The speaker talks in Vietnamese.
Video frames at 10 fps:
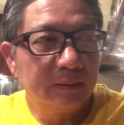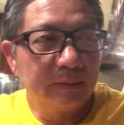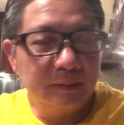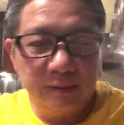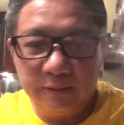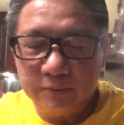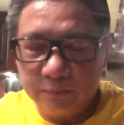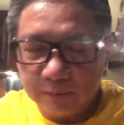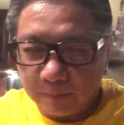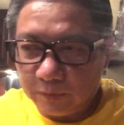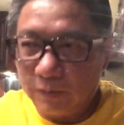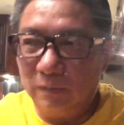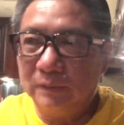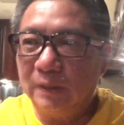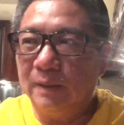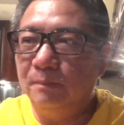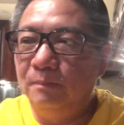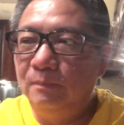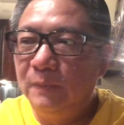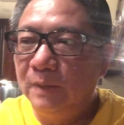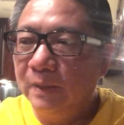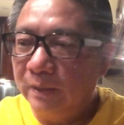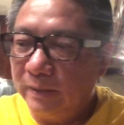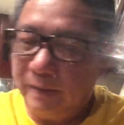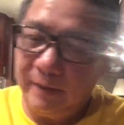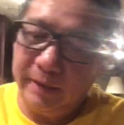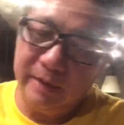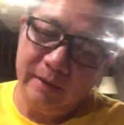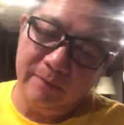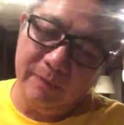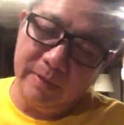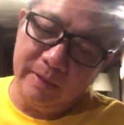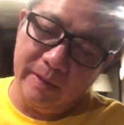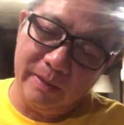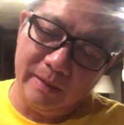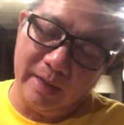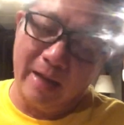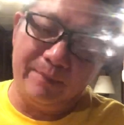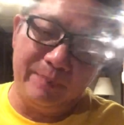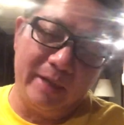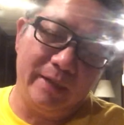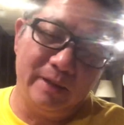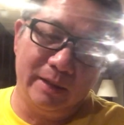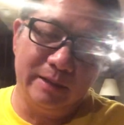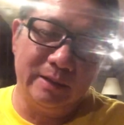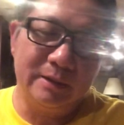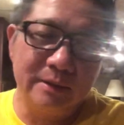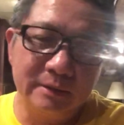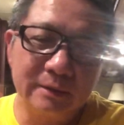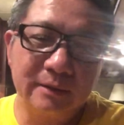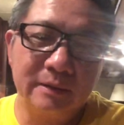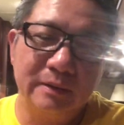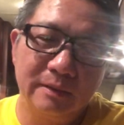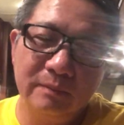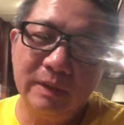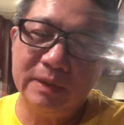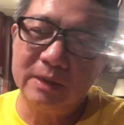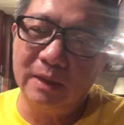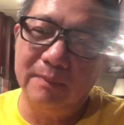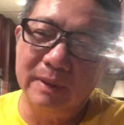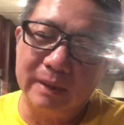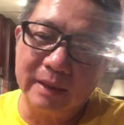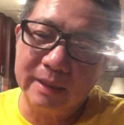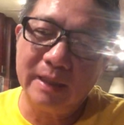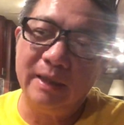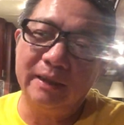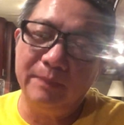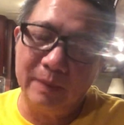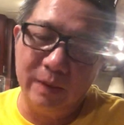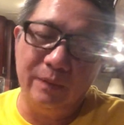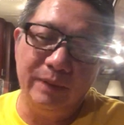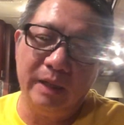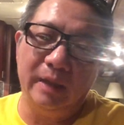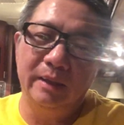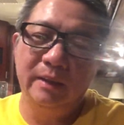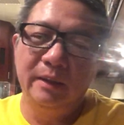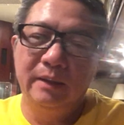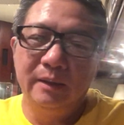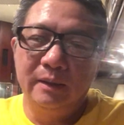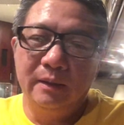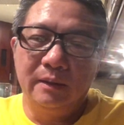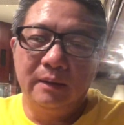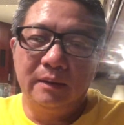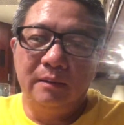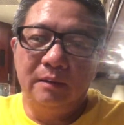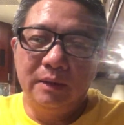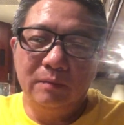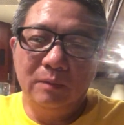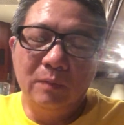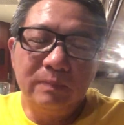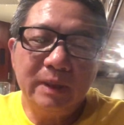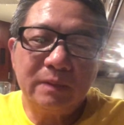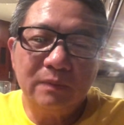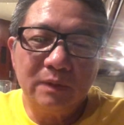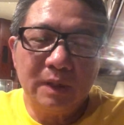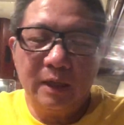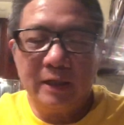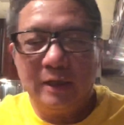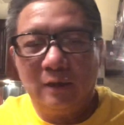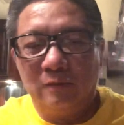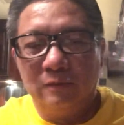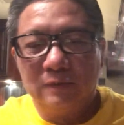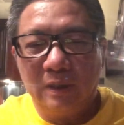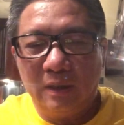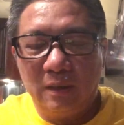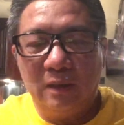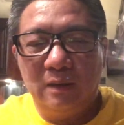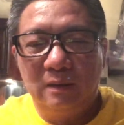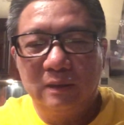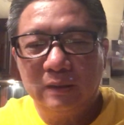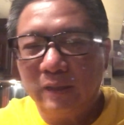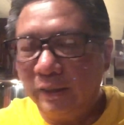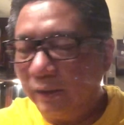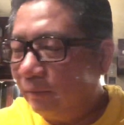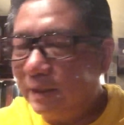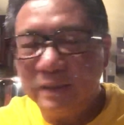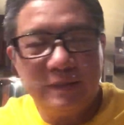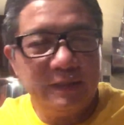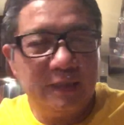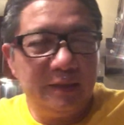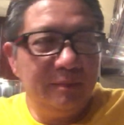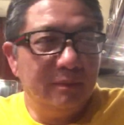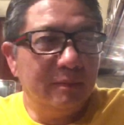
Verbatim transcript: đó là trung cộng nó cố tình thì khi mấy vị làm vậy lên như cho mình cái cớ để mình đuổi nó nhưng mà mục đích của nó nó giàu cho cái này không phải chính trị